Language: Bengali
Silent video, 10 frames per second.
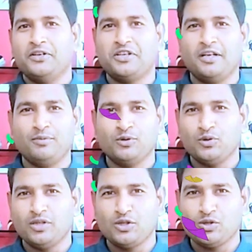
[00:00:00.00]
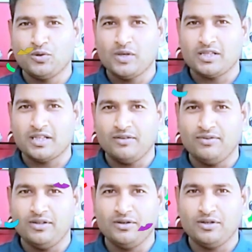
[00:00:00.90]
সেই বন্ধুদের জন্য আজকের
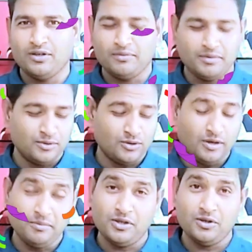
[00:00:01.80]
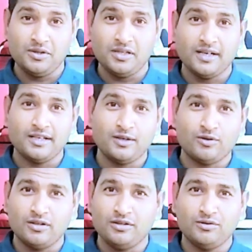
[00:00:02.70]
ভিডিওটি হবে বন্ধুরা ভিডিওটি না টেনে
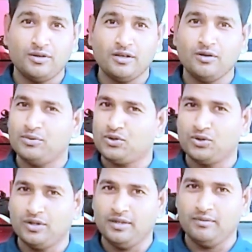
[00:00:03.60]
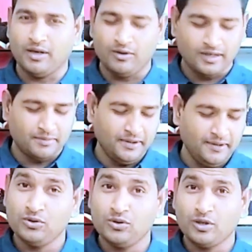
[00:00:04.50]
কন্টিনিউ করেন অবশ্যই ভালো লাগবে
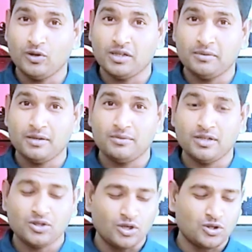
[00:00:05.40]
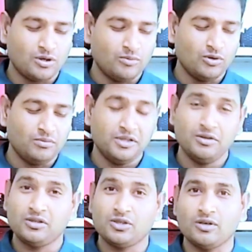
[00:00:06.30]
বন্ধুরা কথা বাড়াবো না সরাসরি মূল
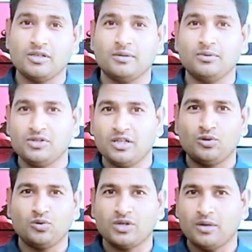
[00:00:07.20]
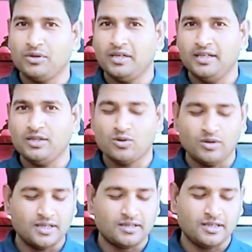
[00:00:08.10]
ভিডিওতে চলে যাব যেহেতু সামনে ঈদ
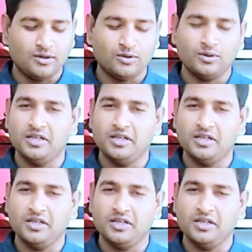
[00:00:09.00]
চলে আসছে তো